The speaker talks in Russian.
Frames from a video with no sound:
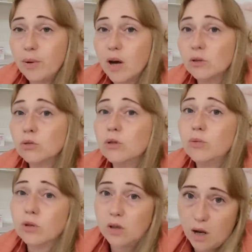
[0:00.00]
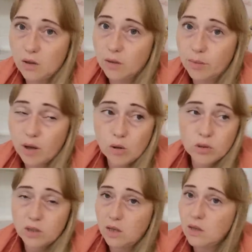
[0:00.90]
пока оно не бьет рядом, пока у
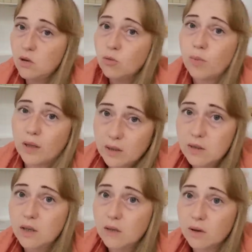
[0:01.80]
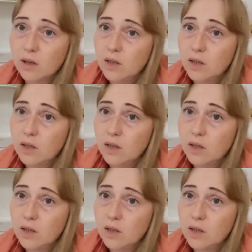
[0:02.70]
соседей не упало дерево.